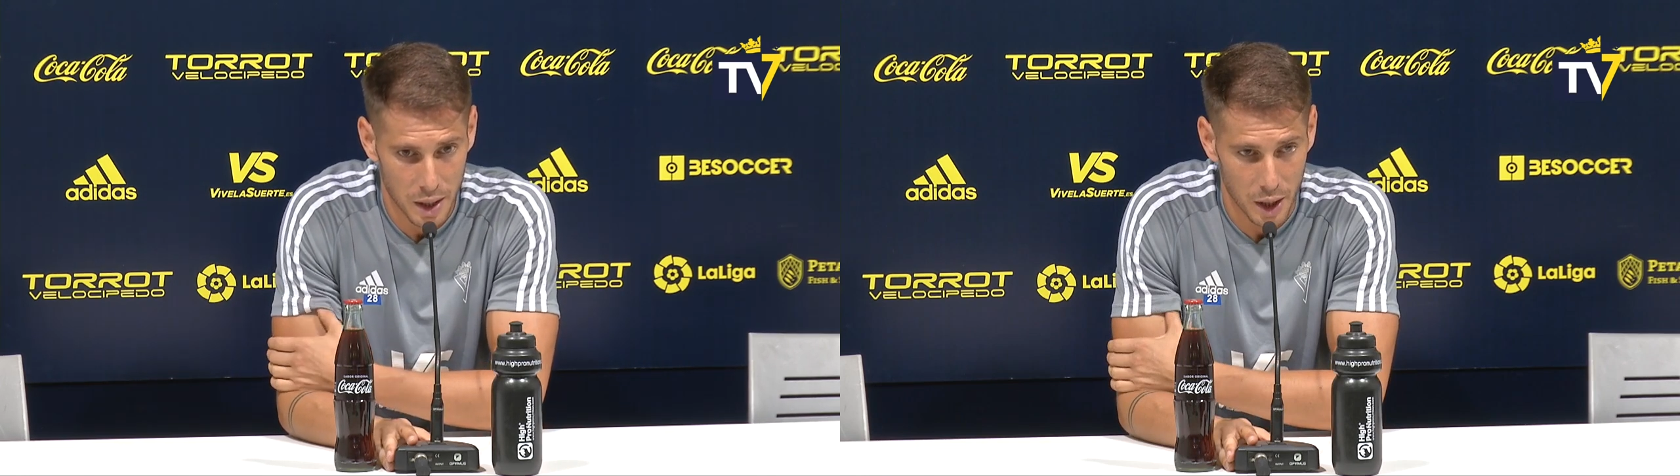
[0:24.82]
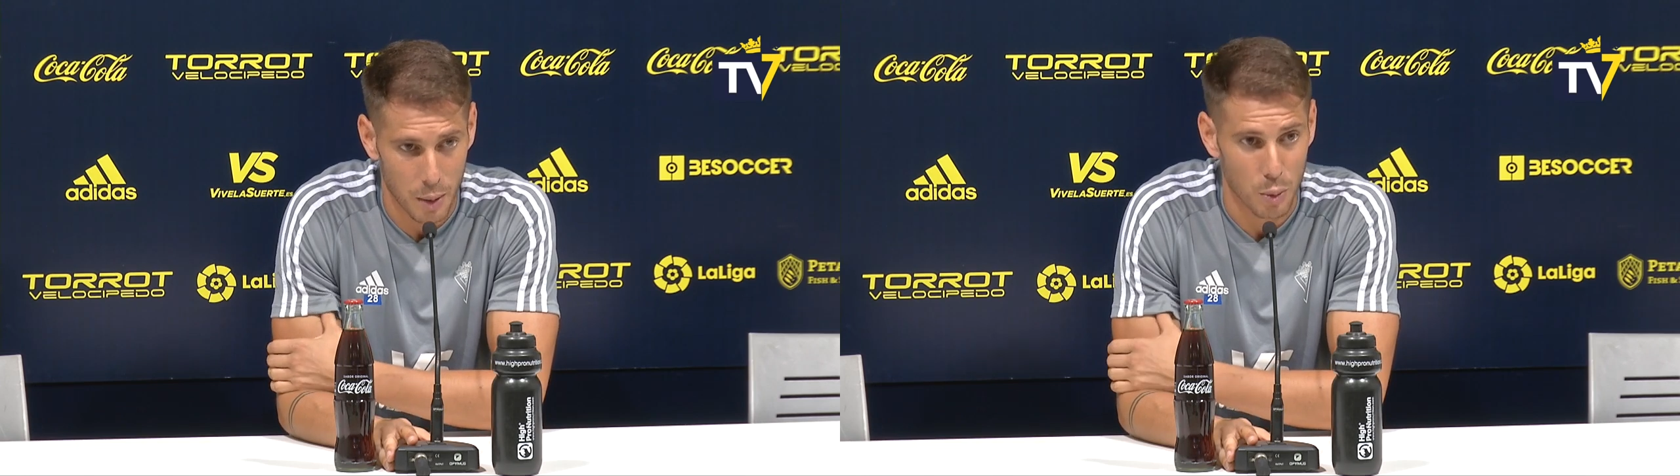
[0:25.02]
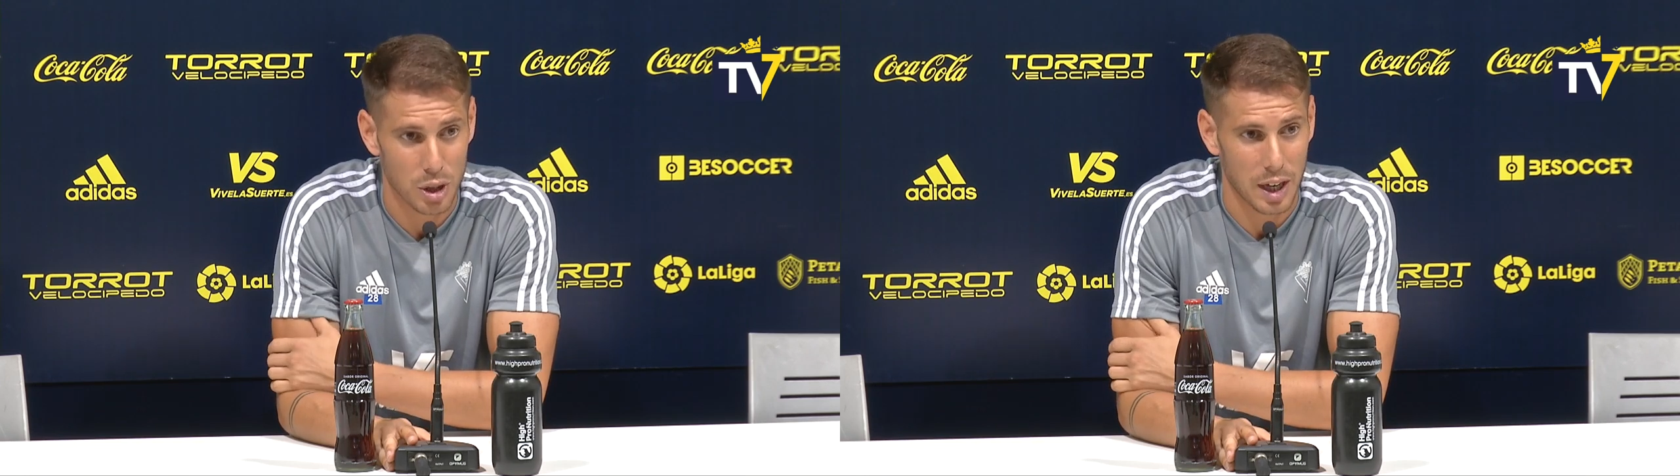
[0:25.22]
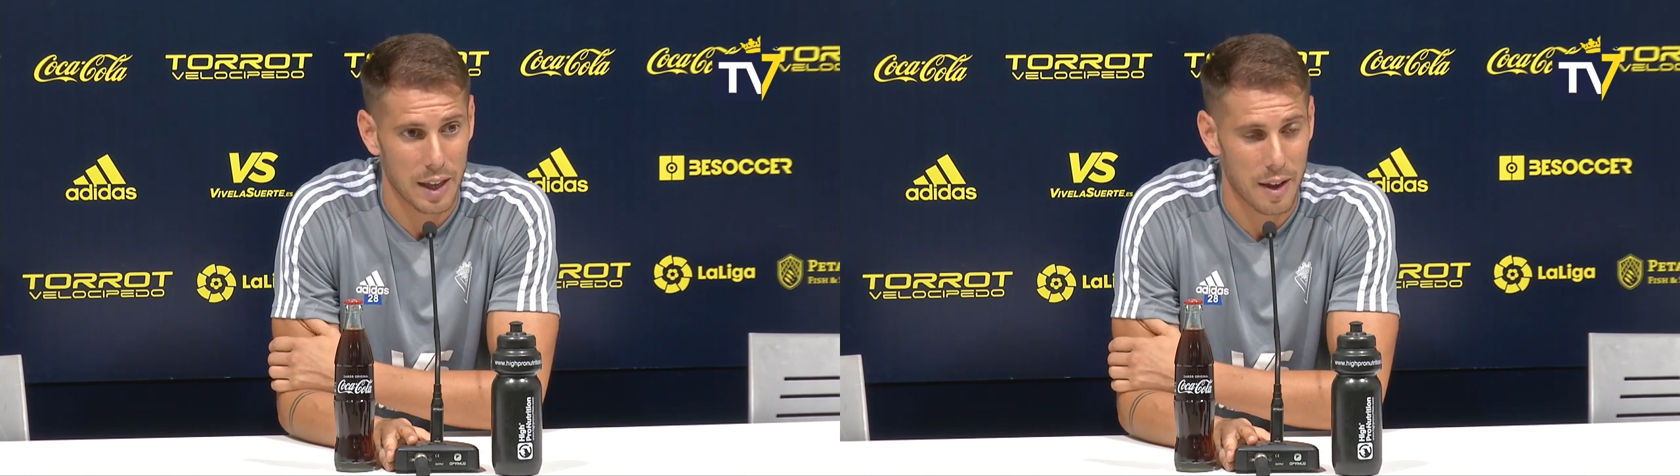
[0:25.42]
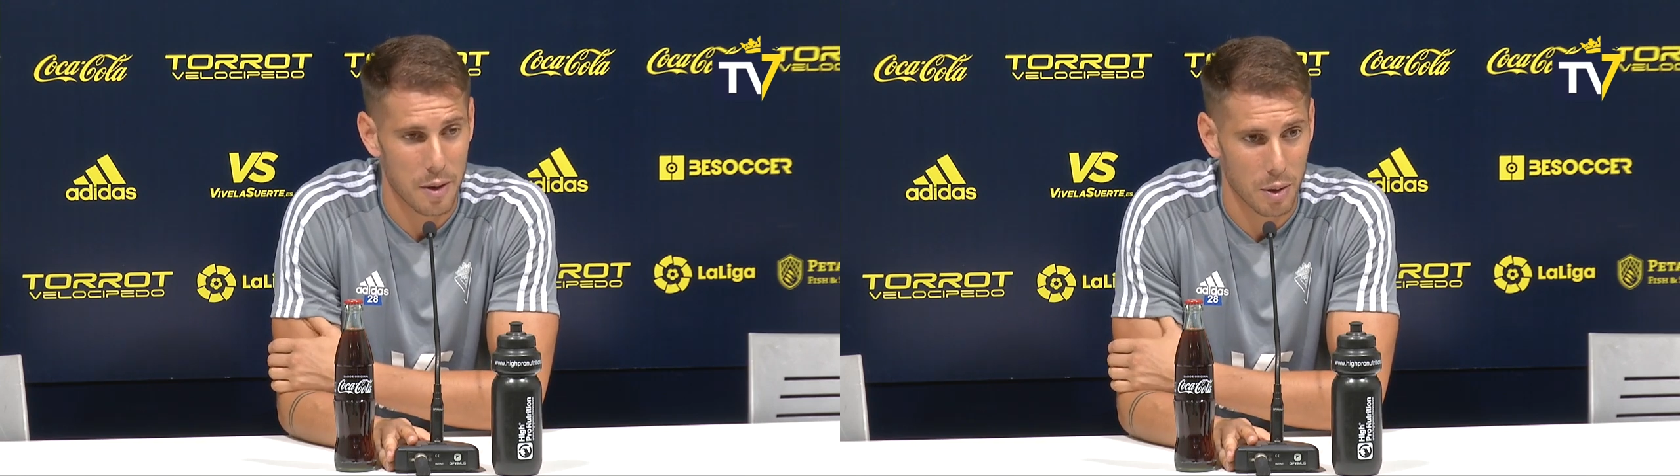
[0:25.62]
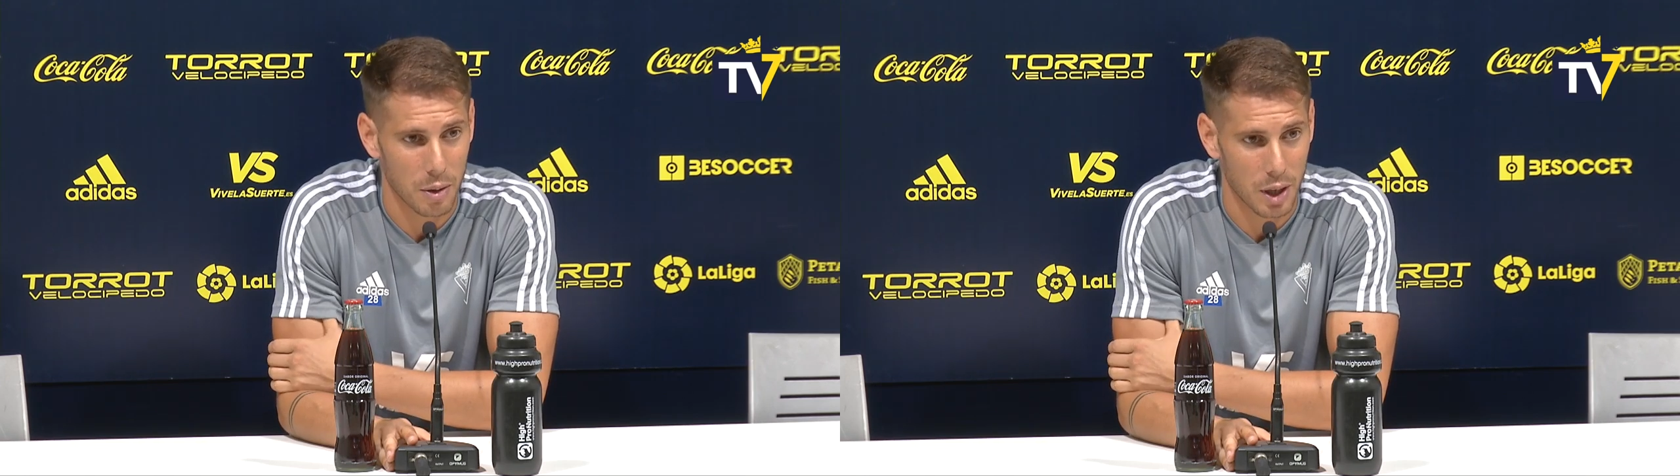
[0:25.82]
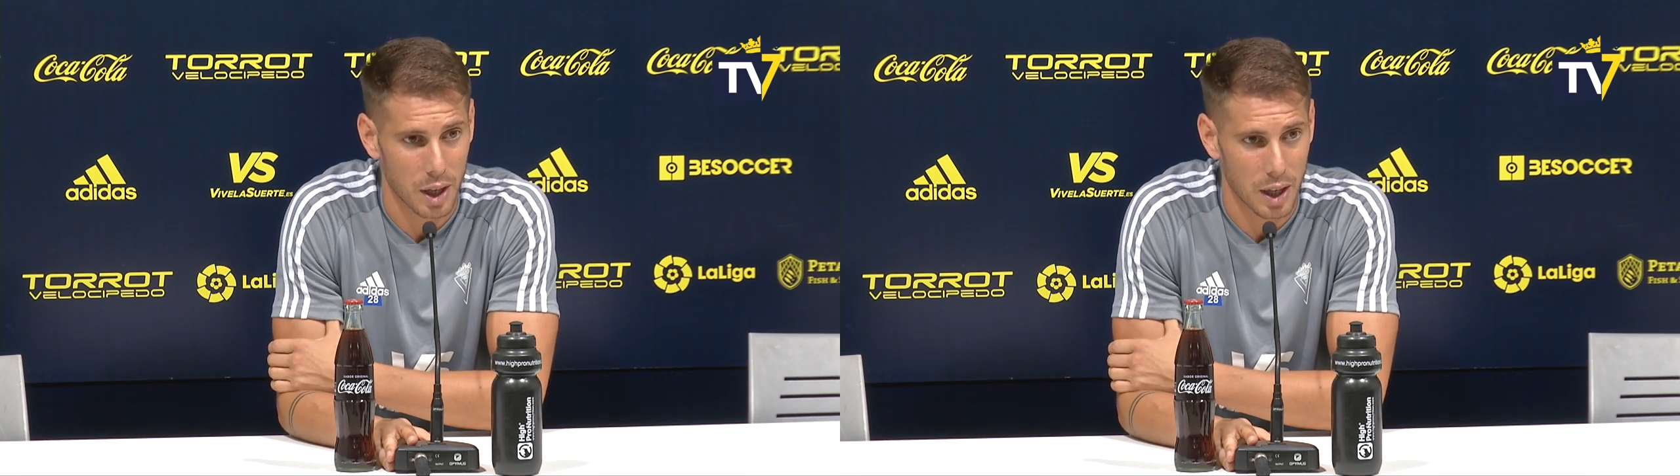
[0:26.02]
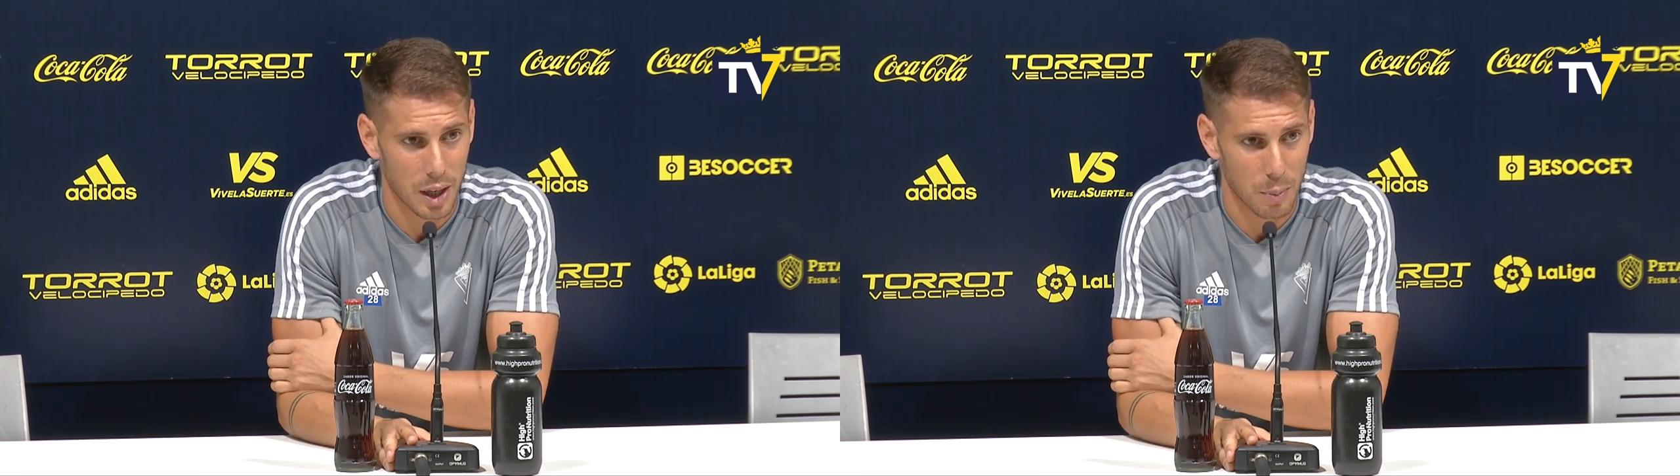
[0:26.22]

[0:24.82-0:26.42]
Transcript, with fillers: y con mucha calidad. Yo creo que